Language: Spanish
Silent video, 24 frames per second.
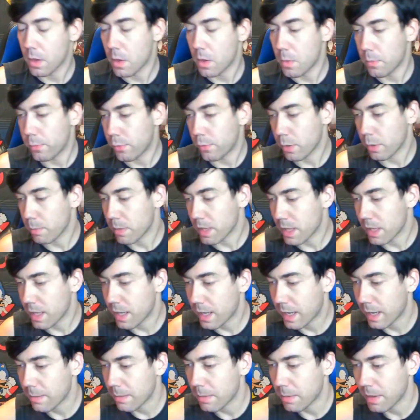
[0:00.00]
pues me
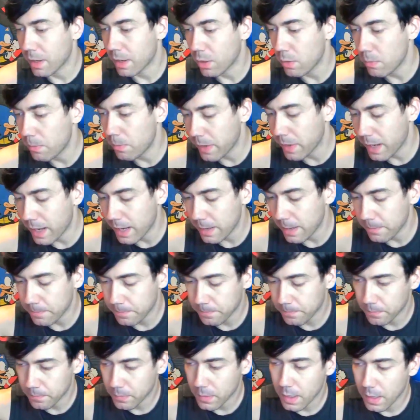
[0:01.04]
dije, me voy a comprar
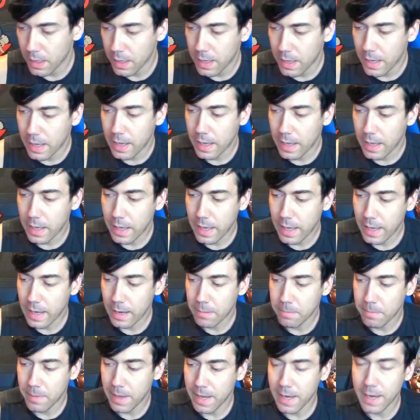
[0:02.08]

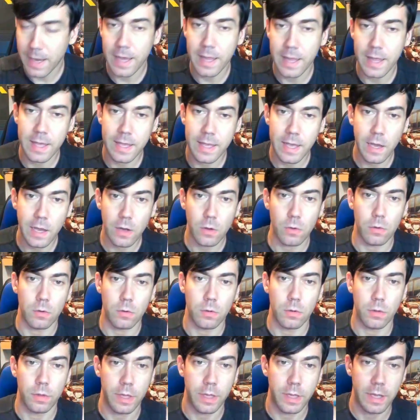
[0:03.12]
el manga de
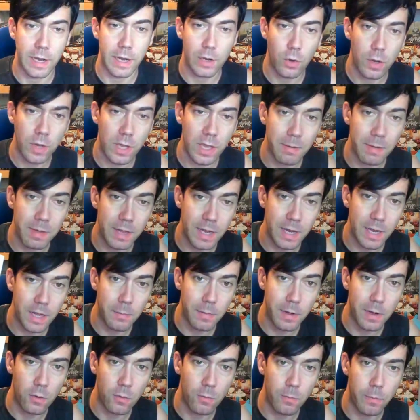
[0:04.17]
Jaco De Jaco que lleva
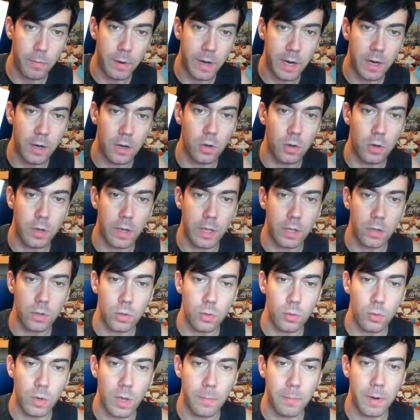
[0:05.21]
tarde para comprarlo, que
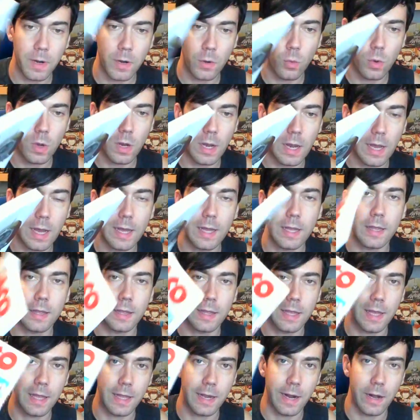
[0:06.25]
esto es una precuela
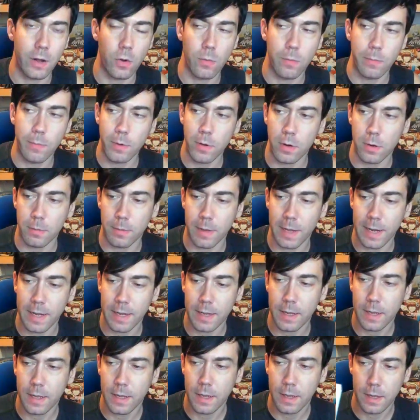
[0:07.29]
de Dragon Ball,
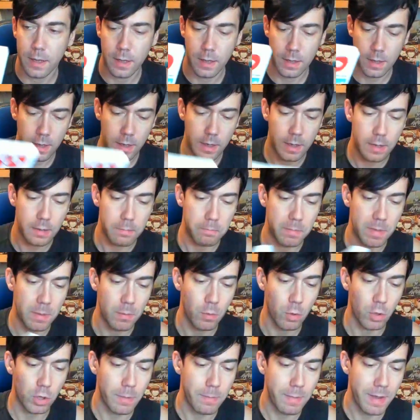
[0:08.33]
¿vale?
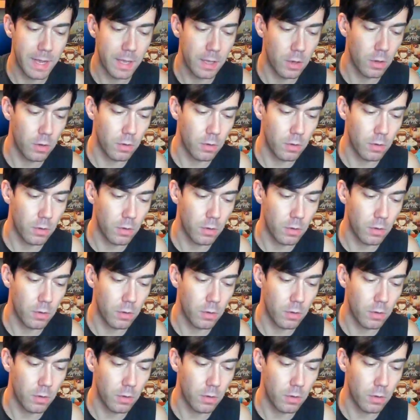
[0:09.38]
Mismo tamaño,